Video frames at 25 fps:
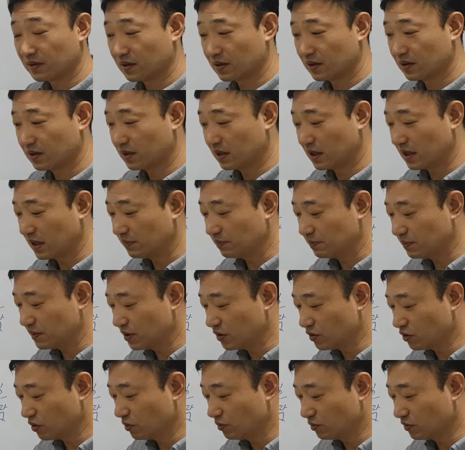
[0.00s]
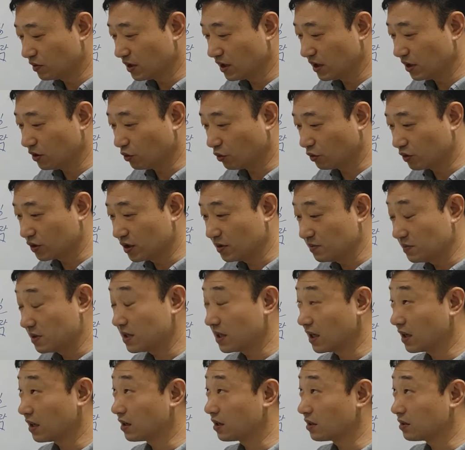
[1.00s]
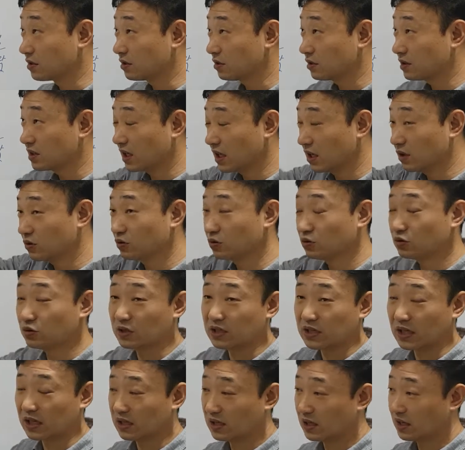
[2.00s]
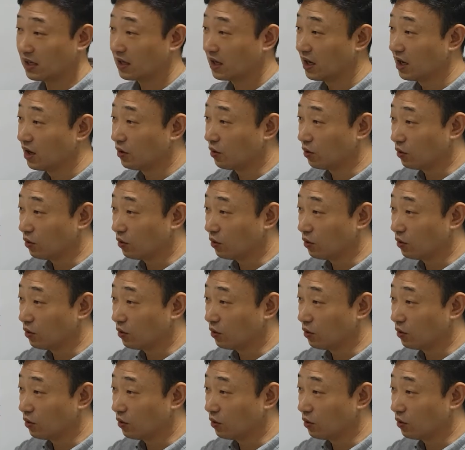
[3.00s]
근데 피조물이 욕심이 생겨서 창조주의 자리에